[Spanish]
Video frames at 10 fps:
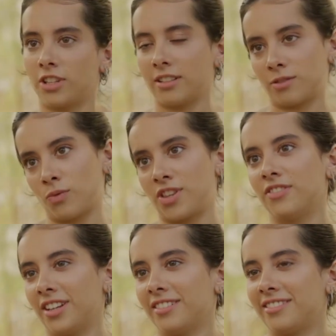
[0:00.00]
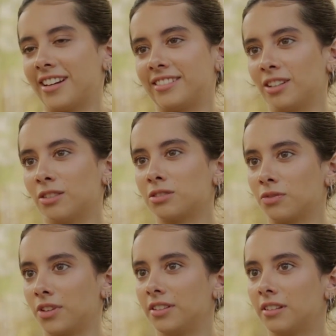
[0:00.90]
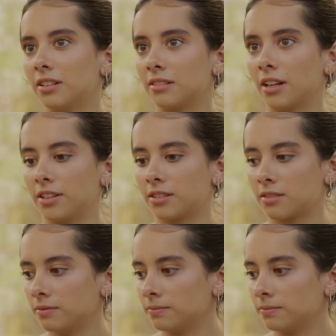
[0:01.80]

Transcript: ya es suficiente. Ya tengo suficiente. Gracias.